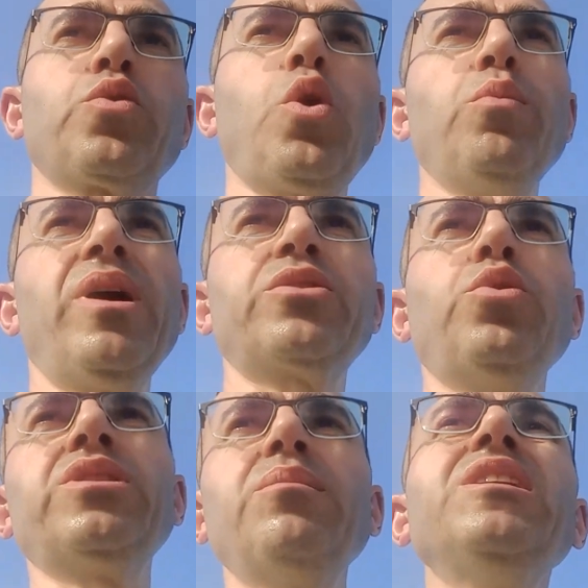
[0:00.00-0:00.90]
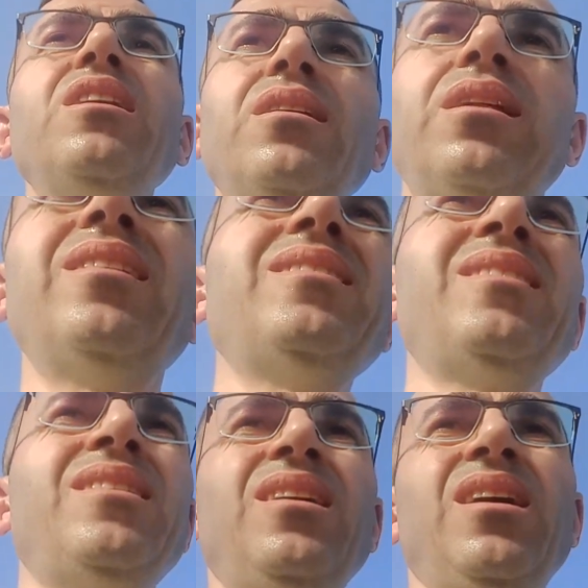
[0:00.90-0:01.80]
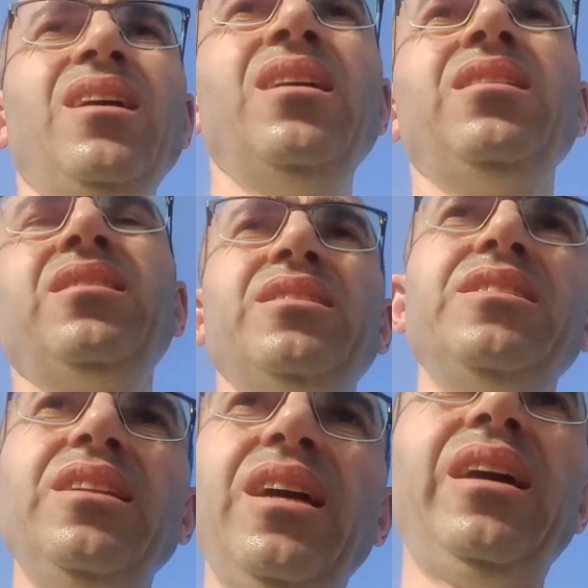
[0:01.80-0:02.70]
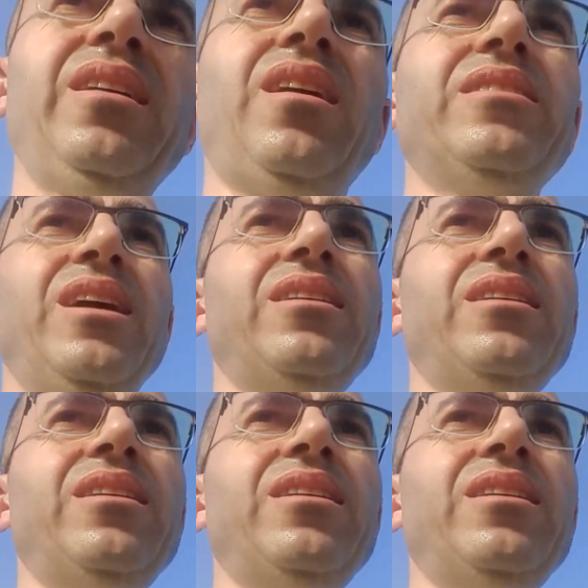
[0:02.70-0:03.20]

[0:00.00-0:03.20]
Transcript: koymak yöntemi değil. Yine ana